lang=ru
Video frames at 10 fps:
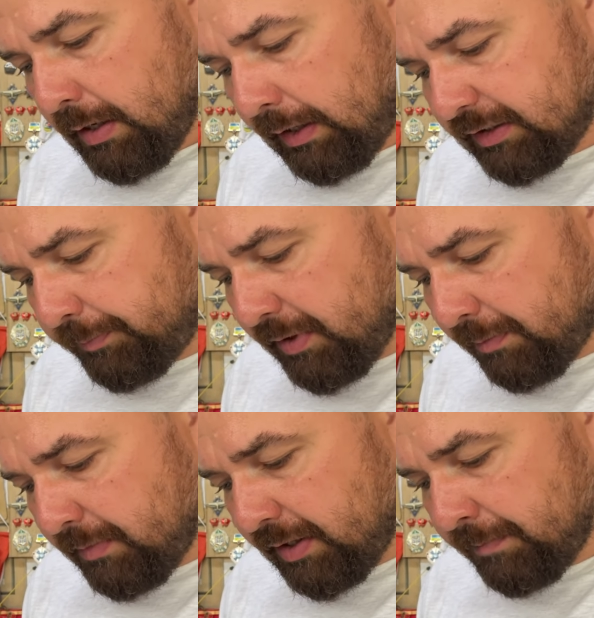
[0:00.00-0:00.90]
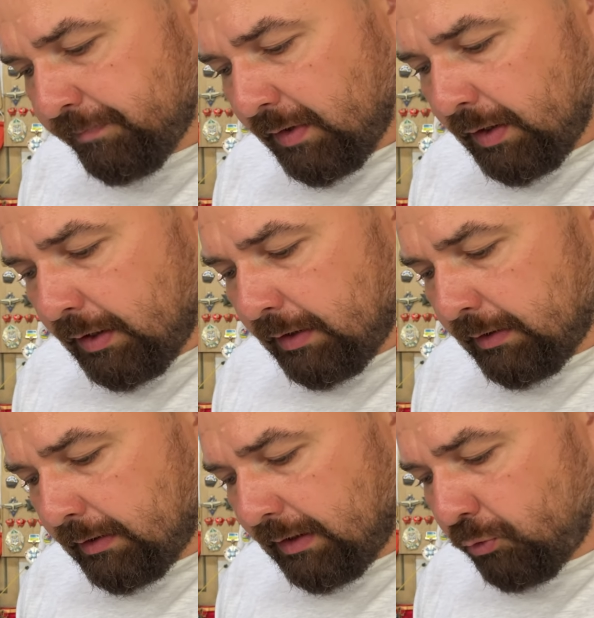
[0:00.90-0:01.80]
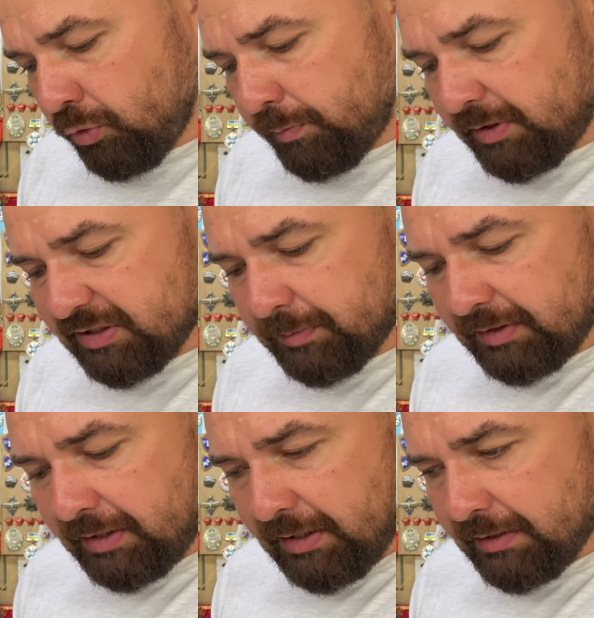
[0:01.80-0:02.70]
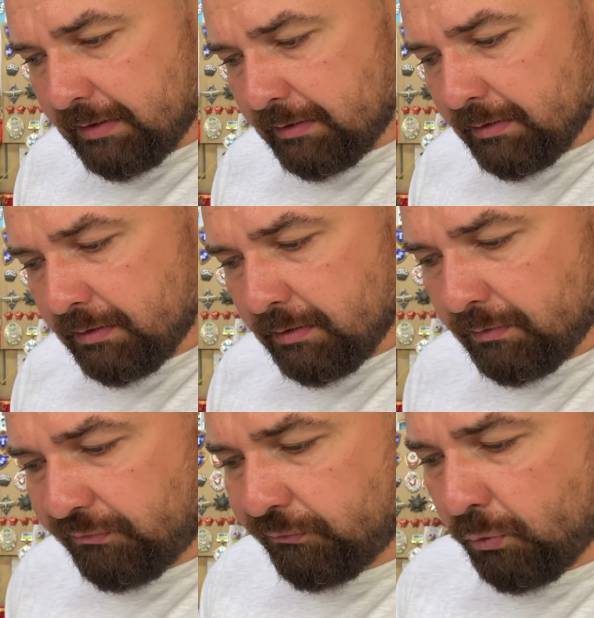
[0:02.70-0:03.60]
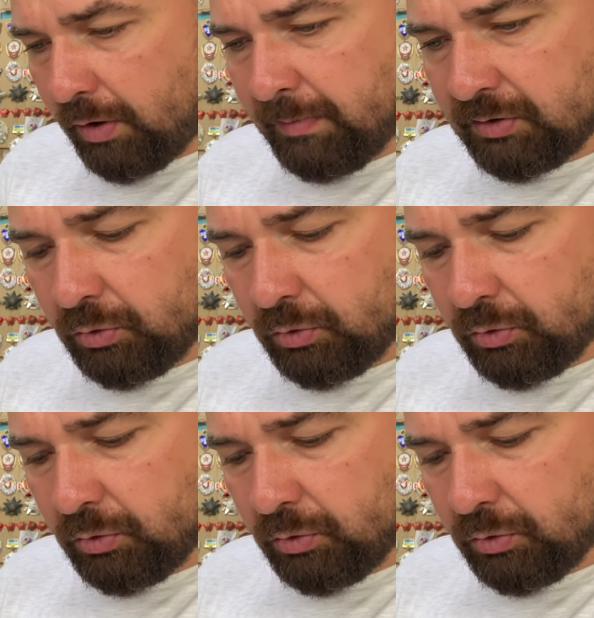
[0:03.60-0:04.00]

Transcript: А теперь мы, э, какую бы ни смотрели, форма